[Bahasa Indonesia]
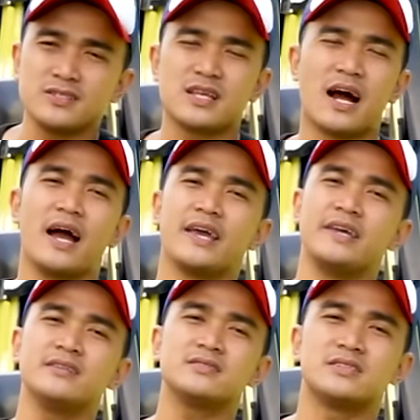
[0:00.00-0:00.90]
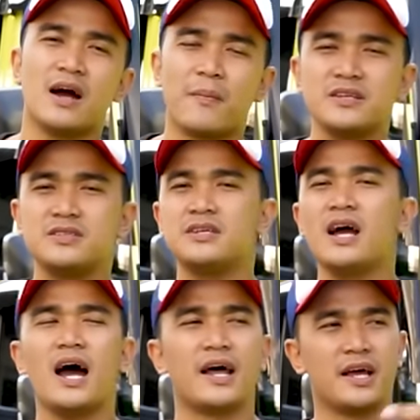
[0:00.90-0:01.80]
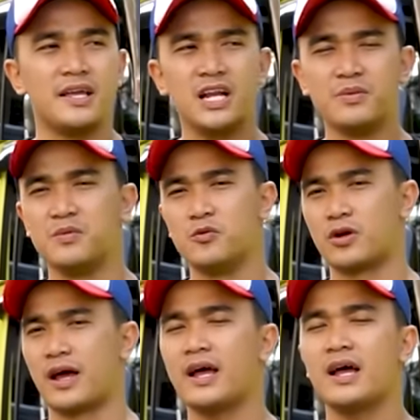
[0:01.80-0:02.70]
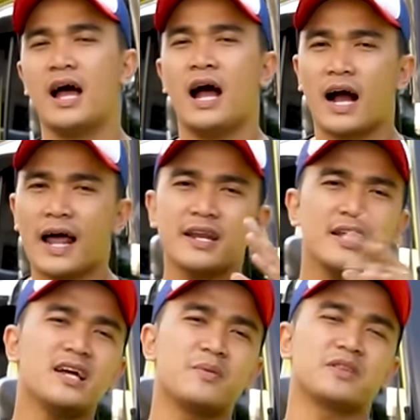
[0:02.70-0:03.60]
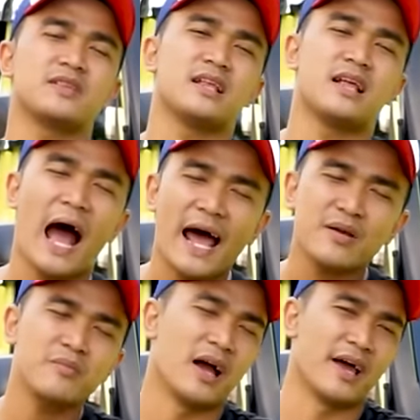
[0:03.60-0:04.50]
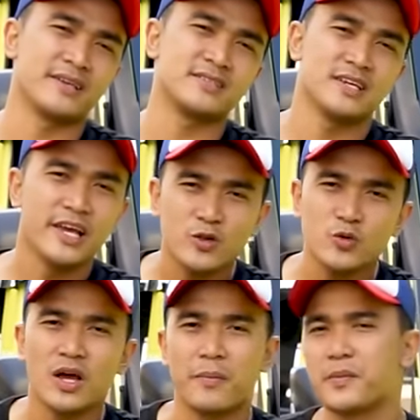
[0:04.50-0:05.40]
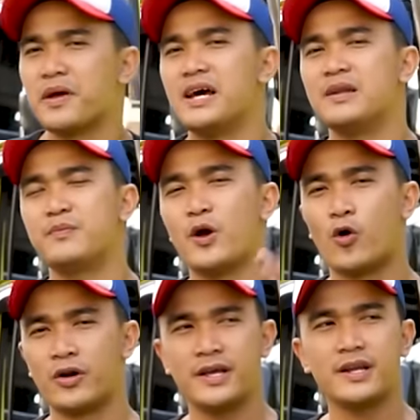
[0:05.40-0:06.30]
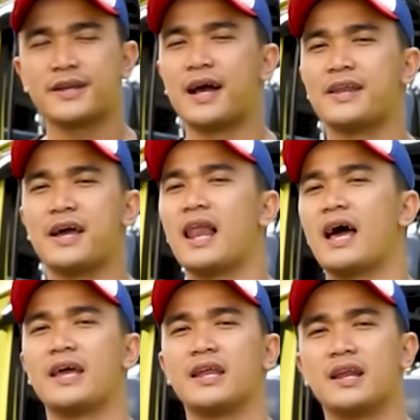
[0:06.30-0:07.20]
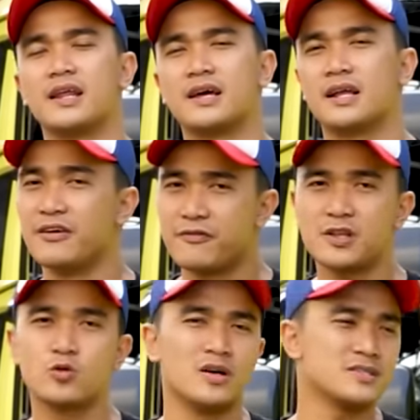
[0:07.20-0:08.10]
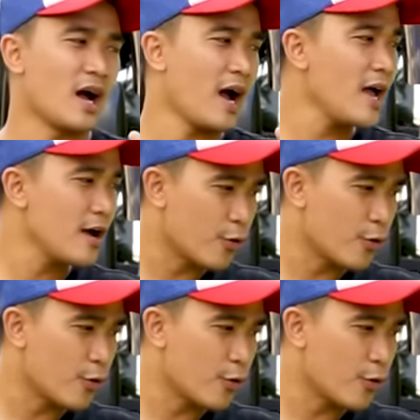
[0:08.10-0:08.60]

setengah inch yang pastinya harganya lebih murah karena dia nggak dapat arm guys itu dia perbedaan pionir dengan yang lain lift kit dua setengah